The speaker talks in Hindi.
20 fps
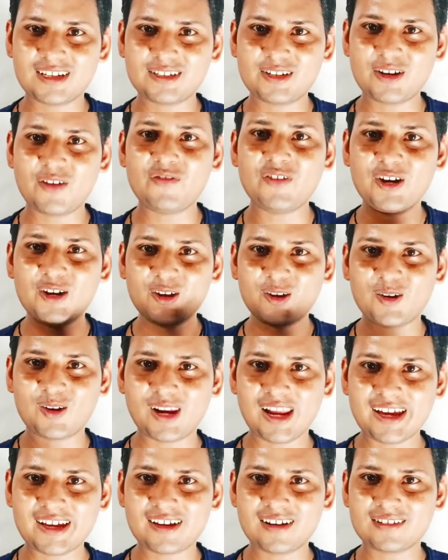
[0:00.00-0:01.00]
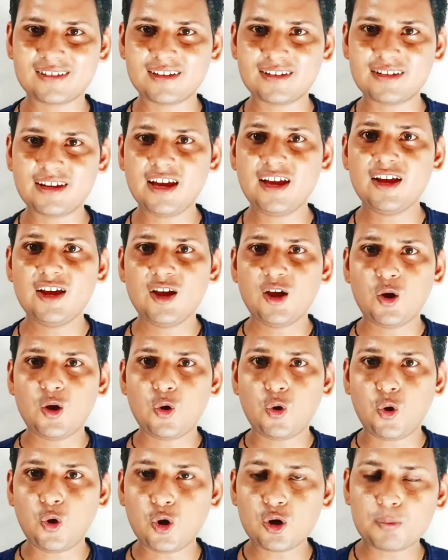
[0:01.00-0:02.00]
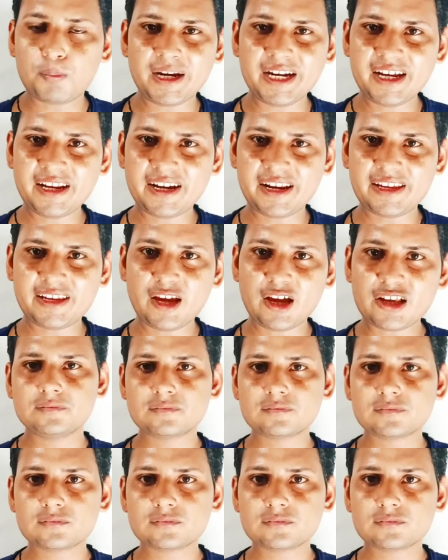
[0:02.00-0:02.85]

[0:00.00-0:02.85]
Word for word: दीजिए वीडियो को लाइक कर दीजिए और बने रहिए